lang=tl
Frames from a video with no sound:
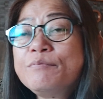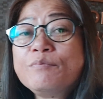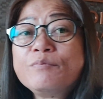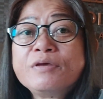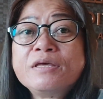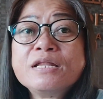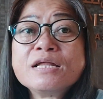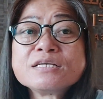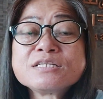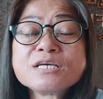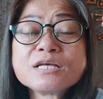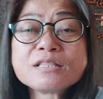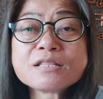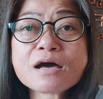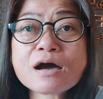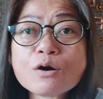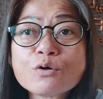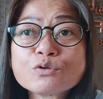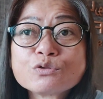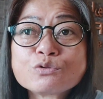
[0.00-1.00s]
ginaset
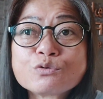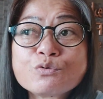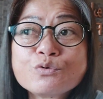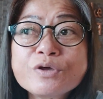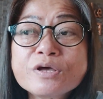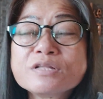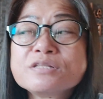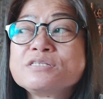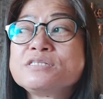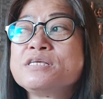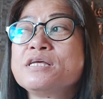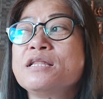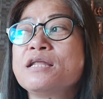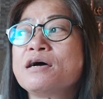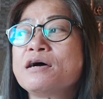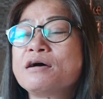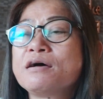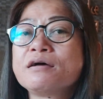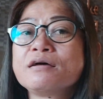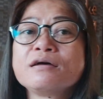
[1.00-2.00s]
out ko yan
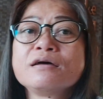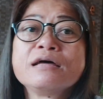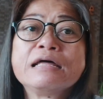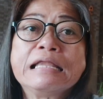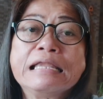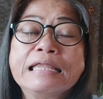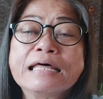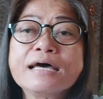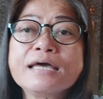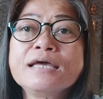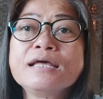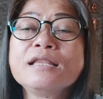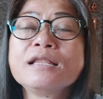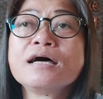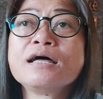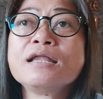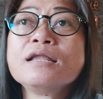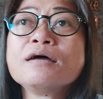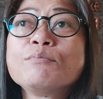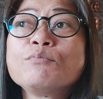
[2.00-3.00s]
sila dahil
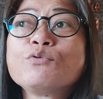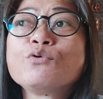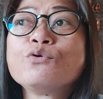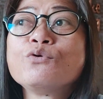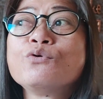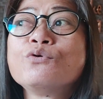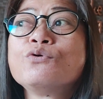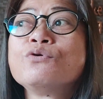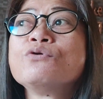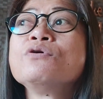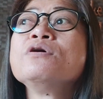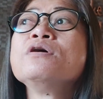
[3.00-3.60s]
alam ko